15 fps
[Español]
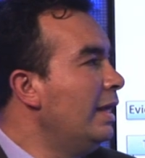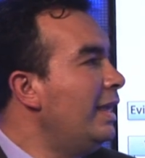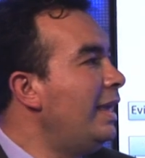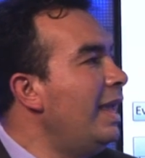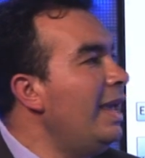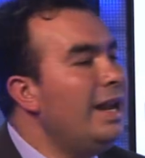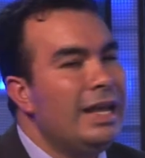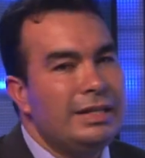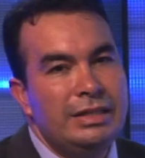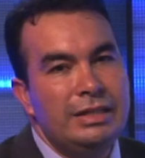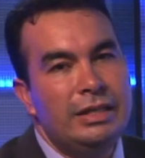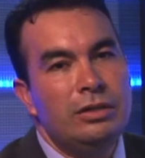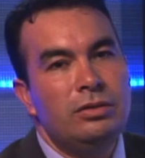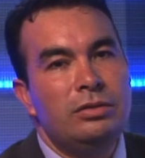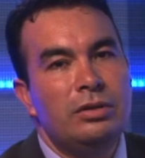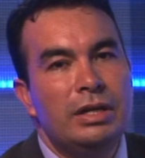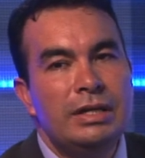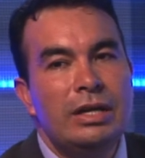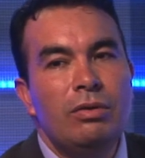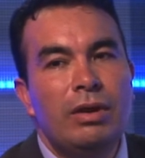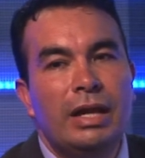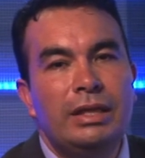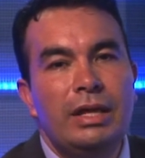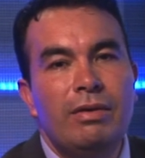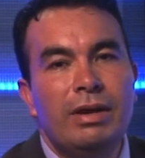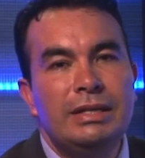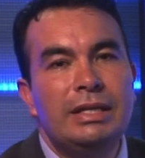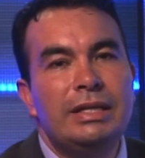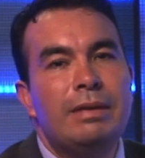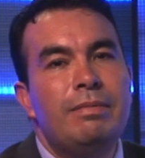que en las instituciones
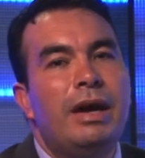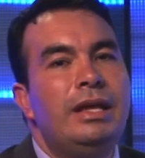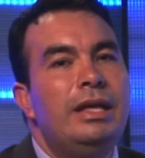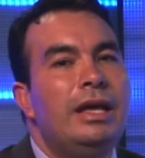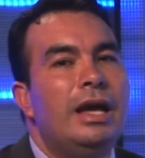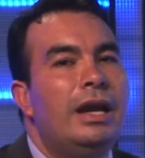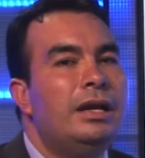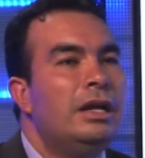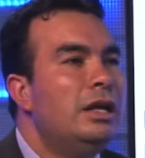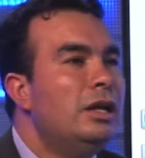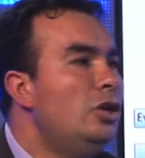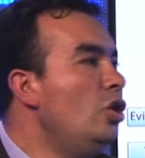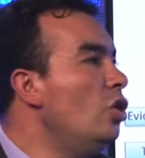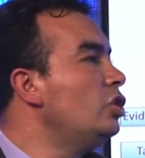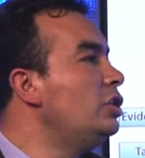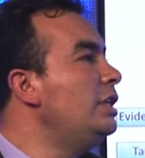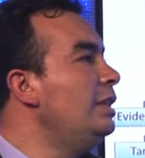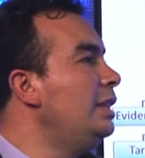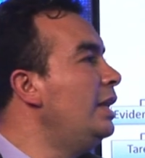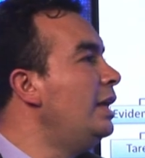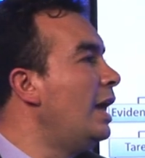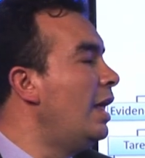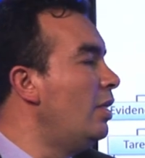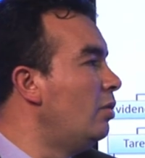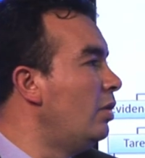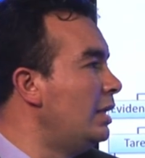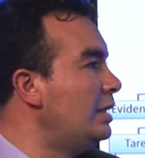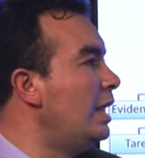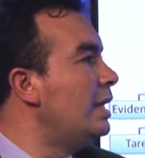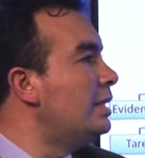educativas se llamarían los
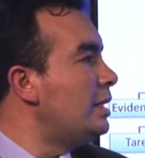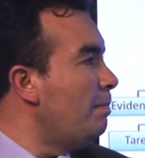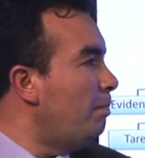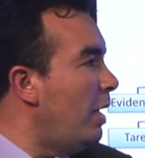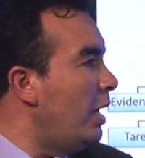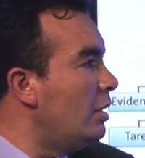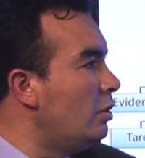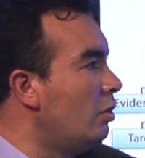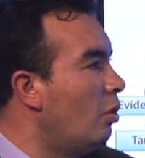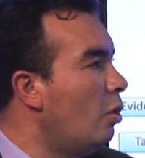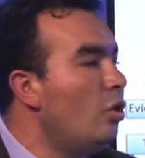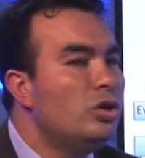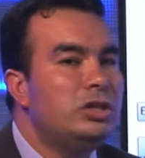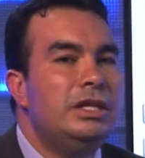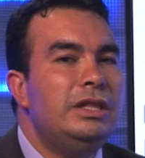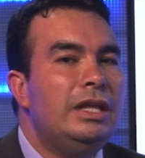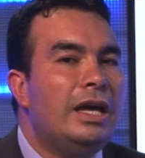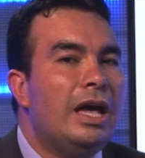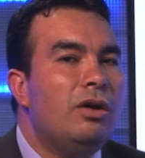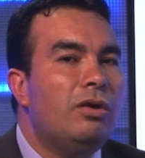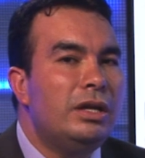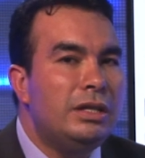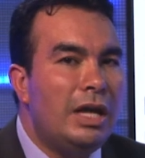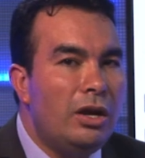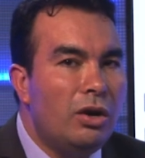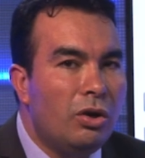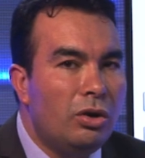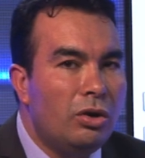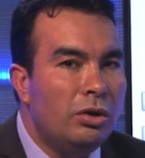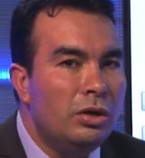indicadores de desempeño o los indicadores de
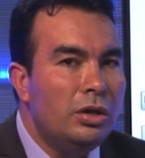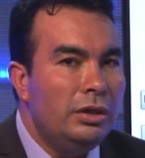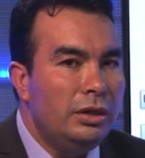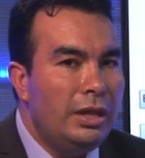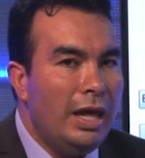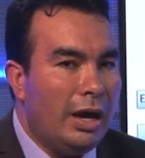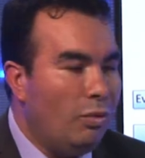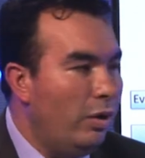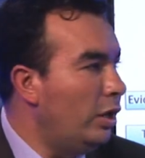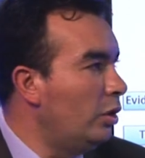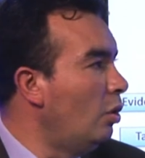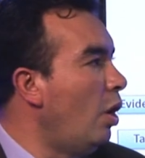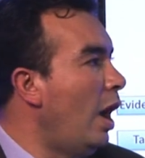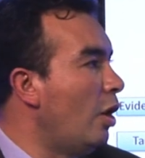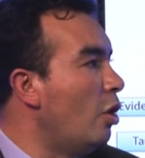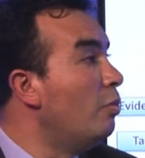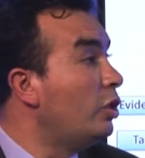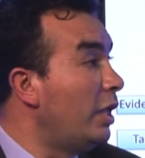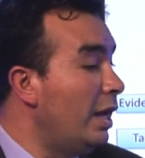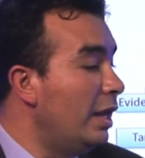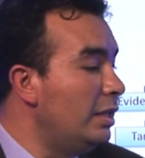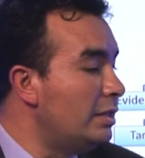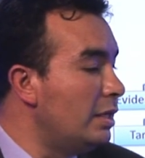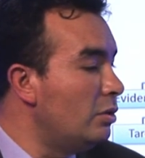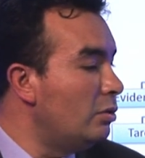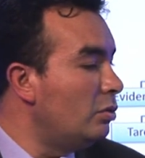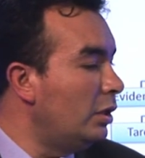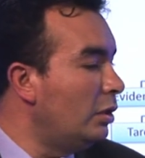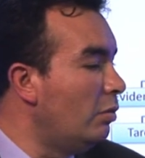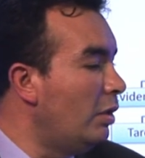logro de acuerdo a cómo tenga el diseño
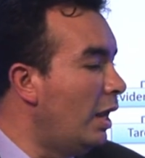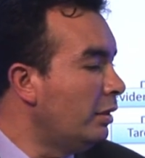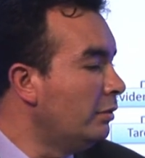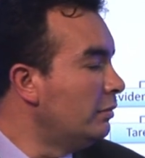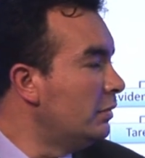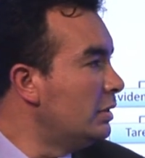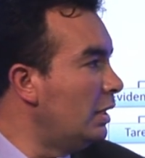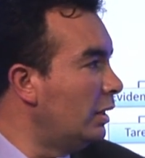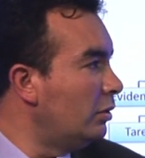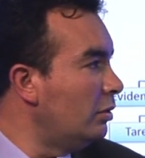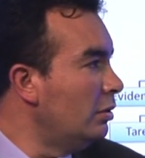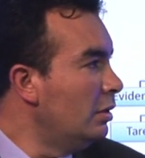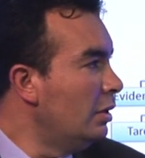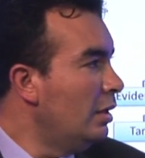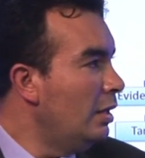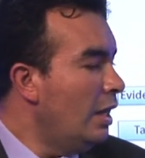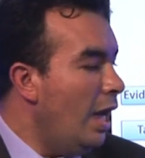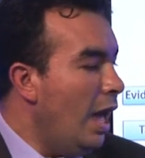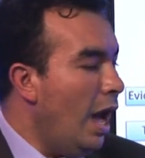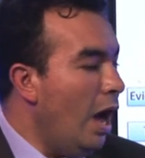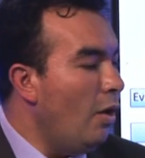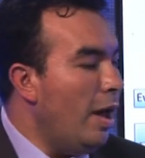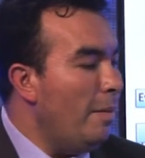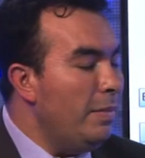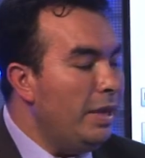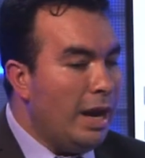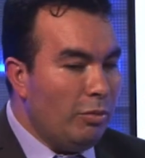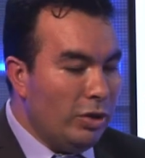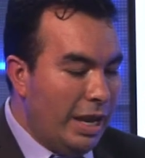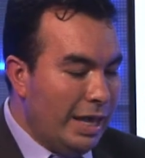curricular, ¿cierto? Ahora,
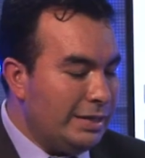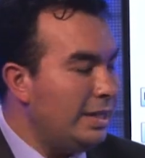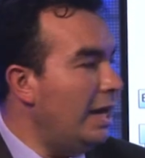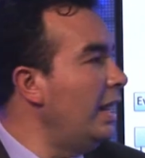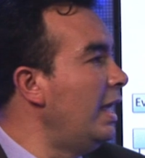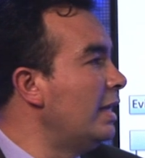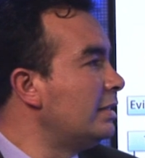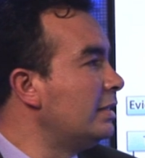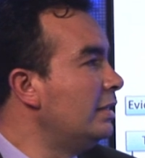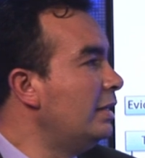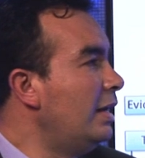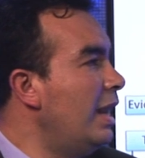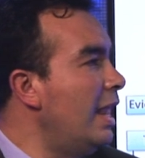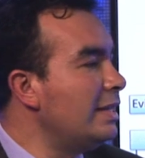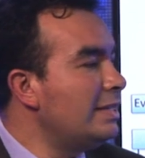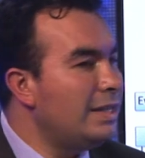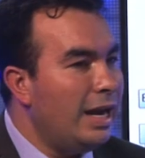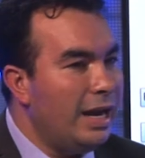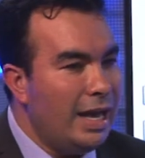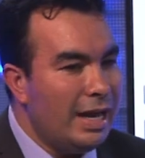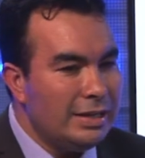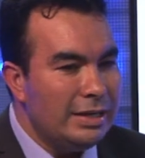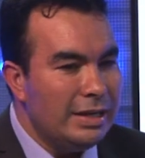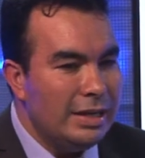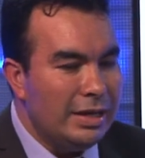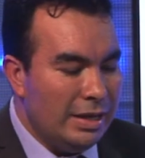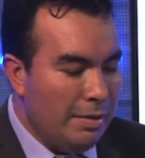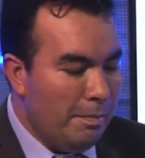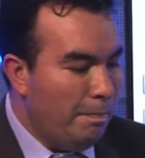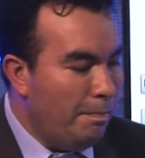miramos las tareas. Las tareas
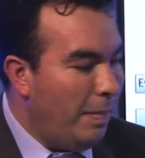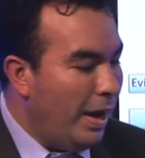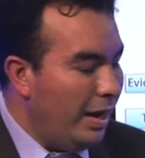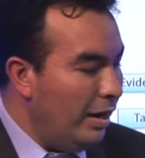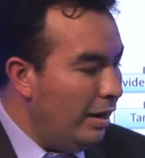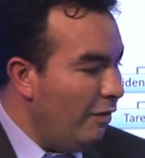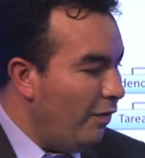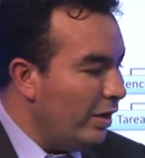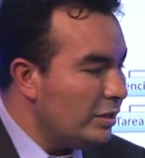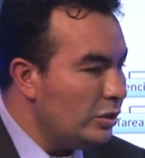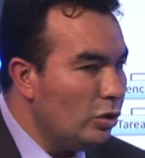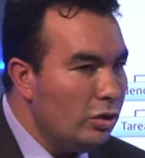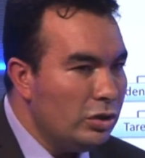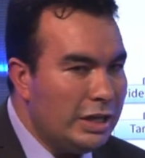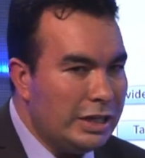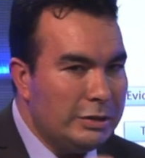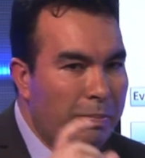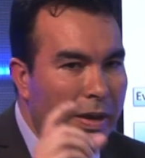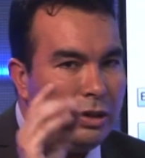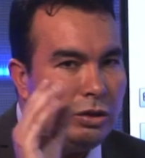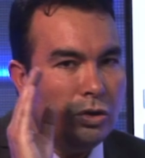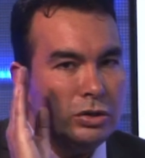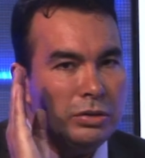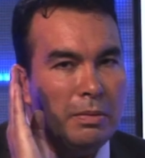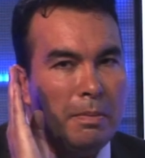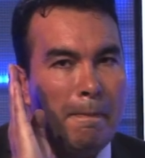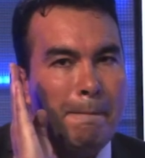para el IFEX son los aspectos